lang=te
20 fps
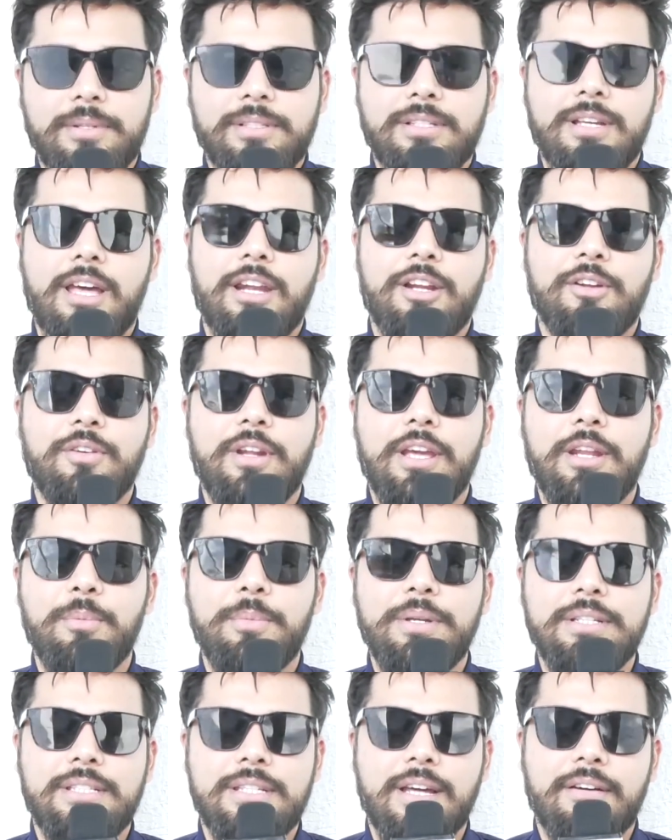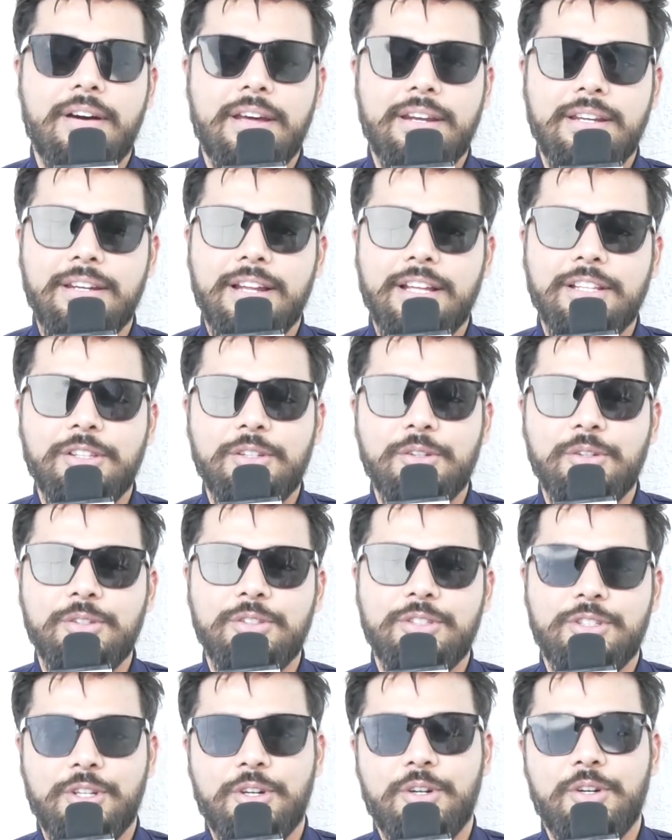నమస్కారం నేను మీ సవారి నందు
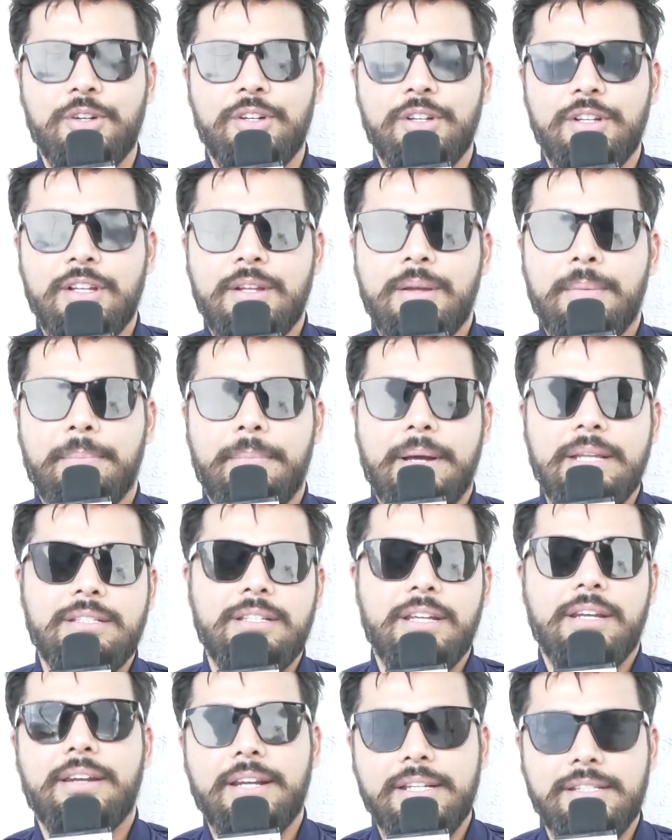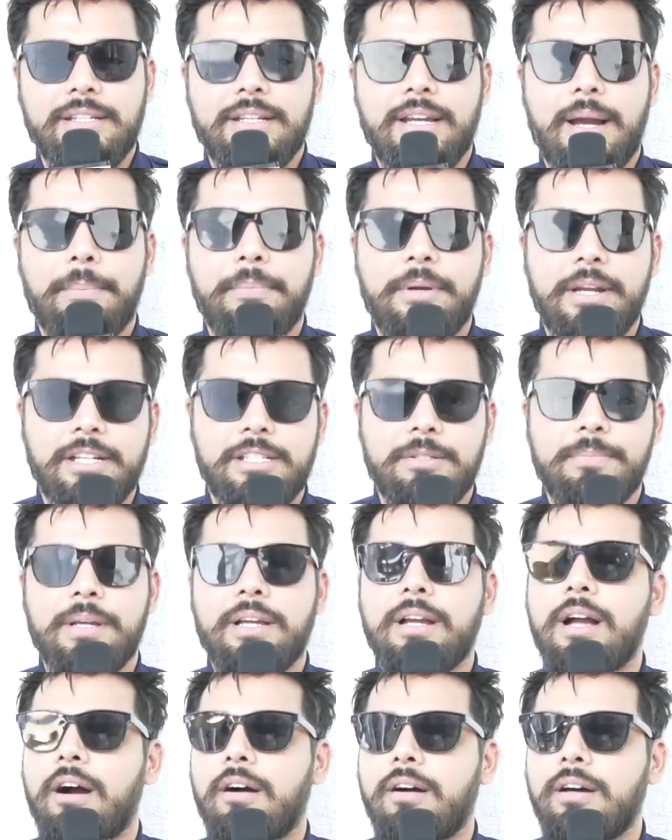సో మంచి ఇంట్రెస్టింగ్ అప్డేట్స్
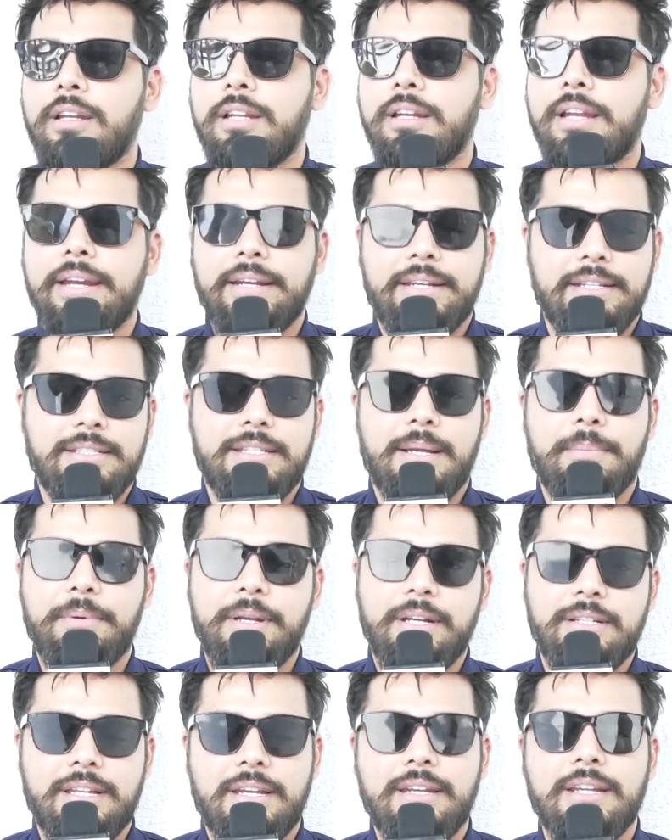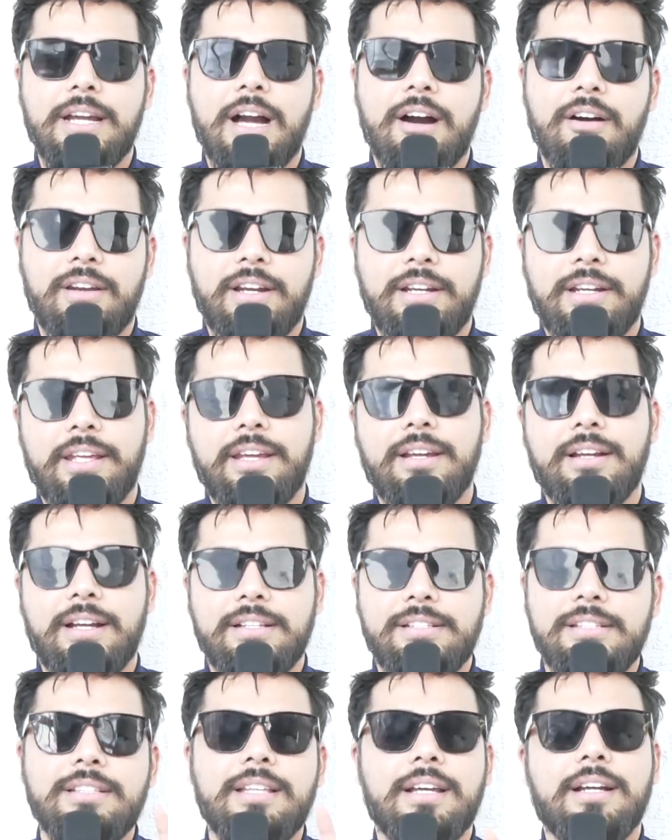మీకు కావాలి లేటెస్ట్ అప్డేట్స్ అన్నీ కావాలంటే
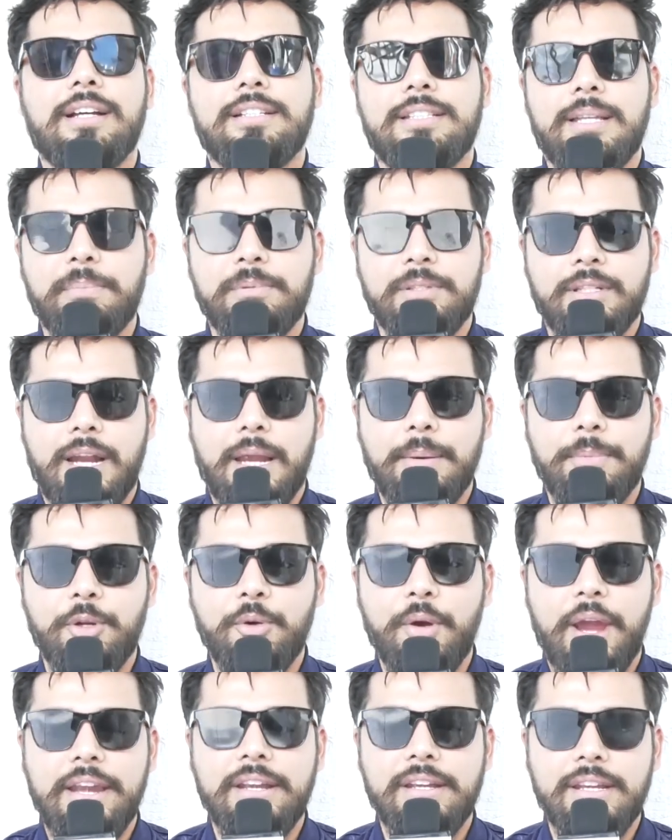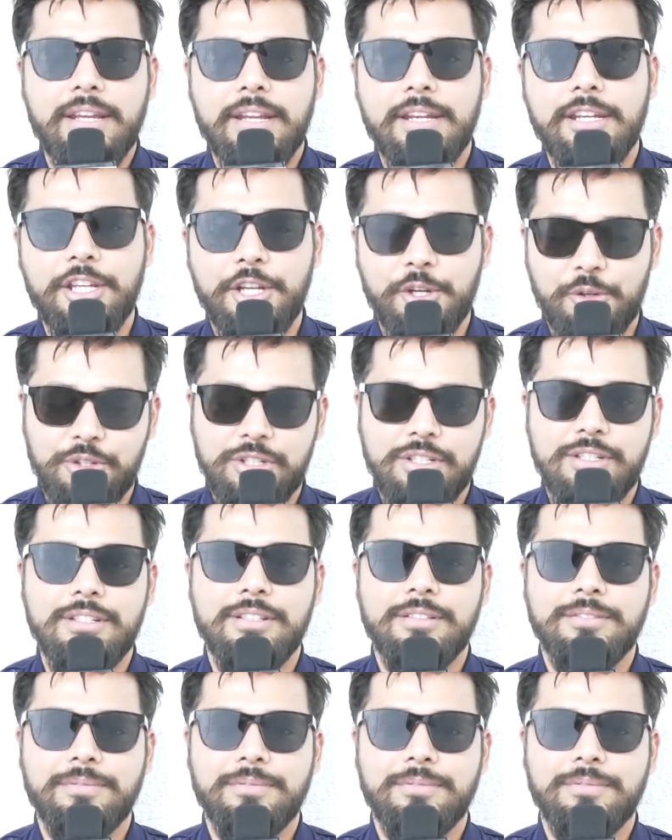ఖచ్చితంగా సబ్స్క్రైబ్ టు ఎన్టీఎన్ న్యూస్